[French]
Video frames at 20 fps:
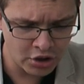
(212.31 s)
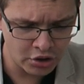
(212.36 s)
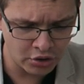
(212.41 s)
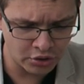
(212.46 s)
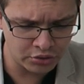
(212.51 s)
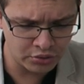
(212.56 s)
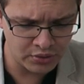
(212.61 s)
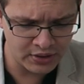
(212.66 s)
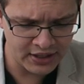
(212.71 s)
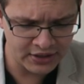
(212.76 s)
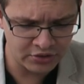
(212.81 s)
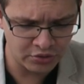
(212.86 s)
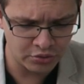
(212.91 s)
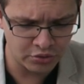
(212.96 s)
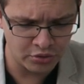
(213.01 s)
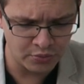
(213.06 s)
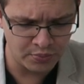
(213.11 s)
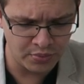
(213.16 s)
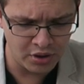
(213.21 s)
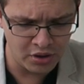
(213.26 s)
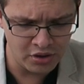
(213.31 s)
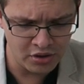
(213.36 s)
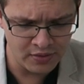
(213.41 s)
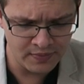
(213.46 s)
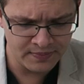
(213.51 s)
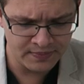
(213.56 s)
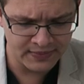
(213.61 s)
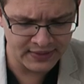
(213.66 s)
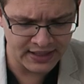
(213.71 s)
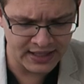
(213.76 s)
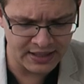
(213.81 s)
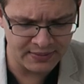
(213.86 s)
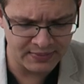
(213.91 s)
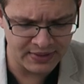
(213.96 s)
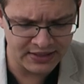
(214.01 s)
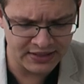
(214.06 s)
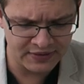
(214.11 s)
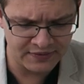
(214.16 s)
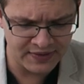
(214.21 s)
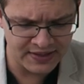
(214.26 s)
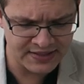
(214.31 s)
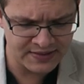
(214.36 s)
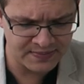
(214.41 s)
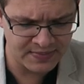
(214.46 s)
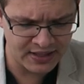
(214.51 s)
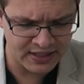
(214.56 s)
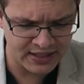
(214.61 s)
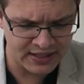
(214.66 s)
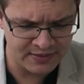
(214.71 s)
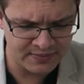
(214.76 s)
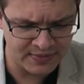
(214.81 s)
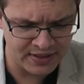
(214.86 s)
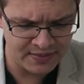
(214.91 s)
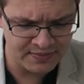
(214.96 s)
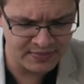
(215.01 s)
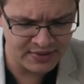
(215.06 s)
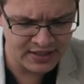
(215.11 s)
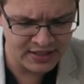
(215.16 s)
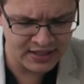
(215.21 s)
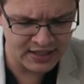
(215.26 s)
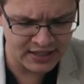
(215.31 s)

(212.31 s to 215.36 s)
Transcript: Quant aux lettres de Paul, elles manifestent par elles-mêmes